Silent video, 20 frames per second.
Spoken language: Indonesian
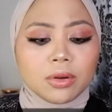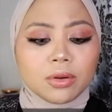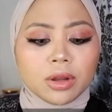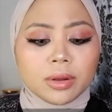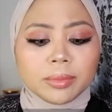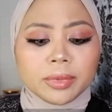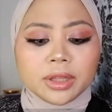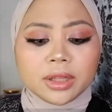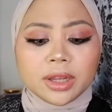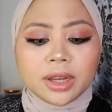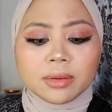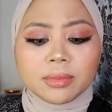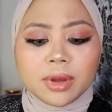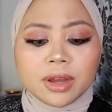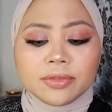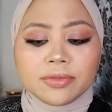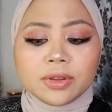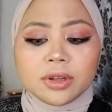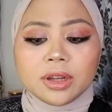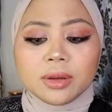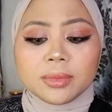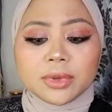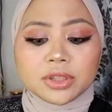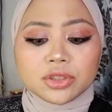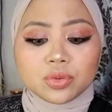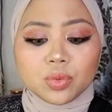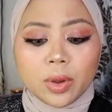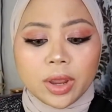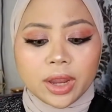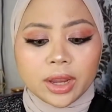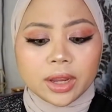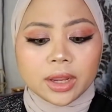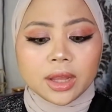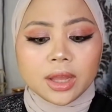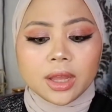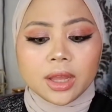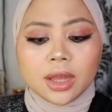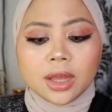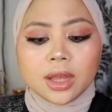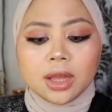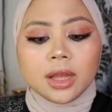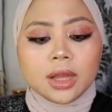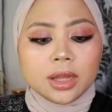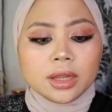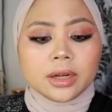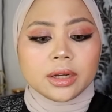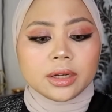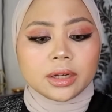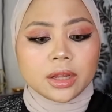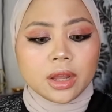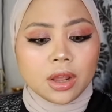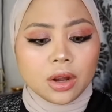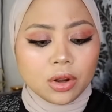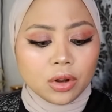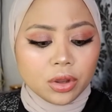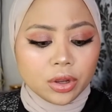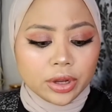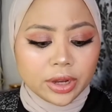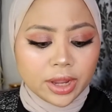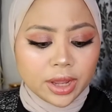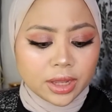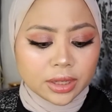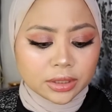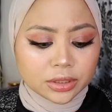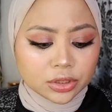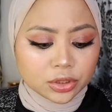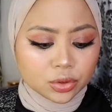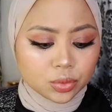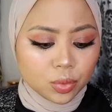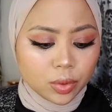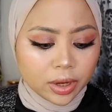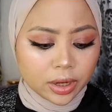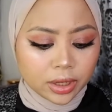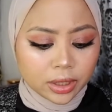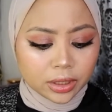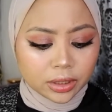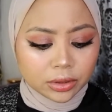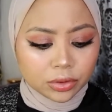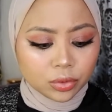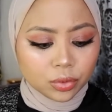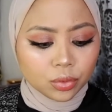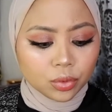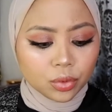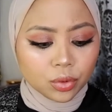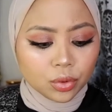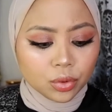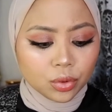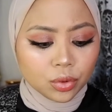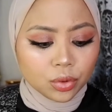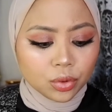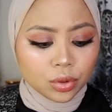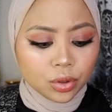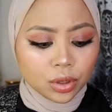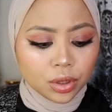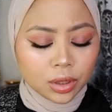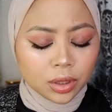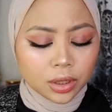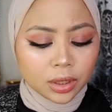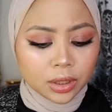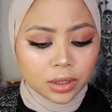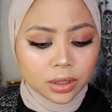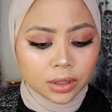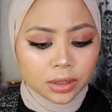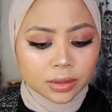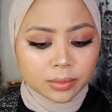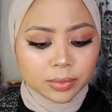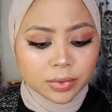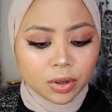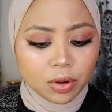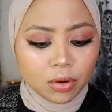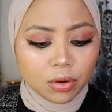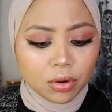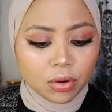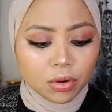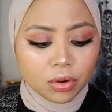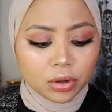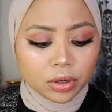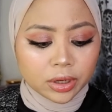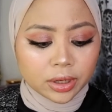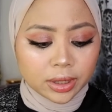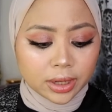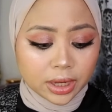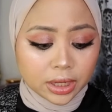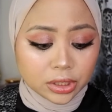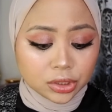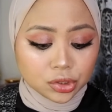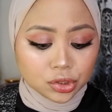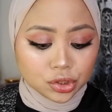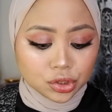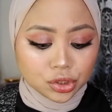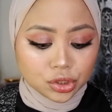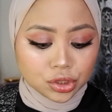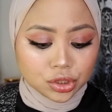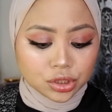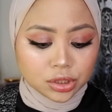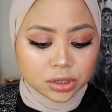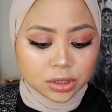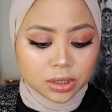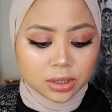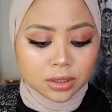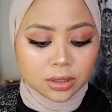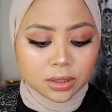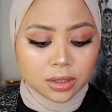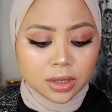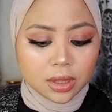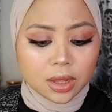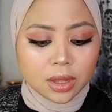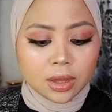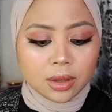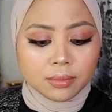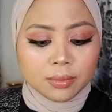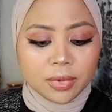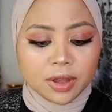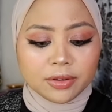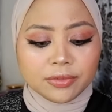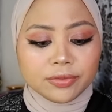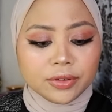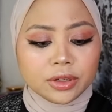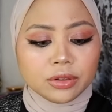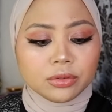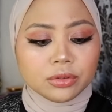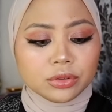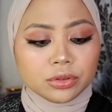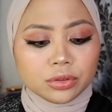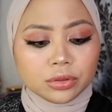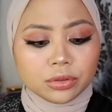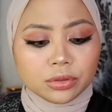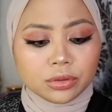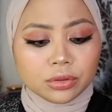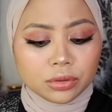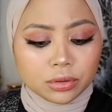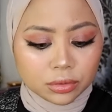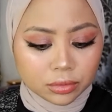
aku ngambilnya yang Muffin sama Swag kalau yang Swag itu lebih orange sih Muffin untuk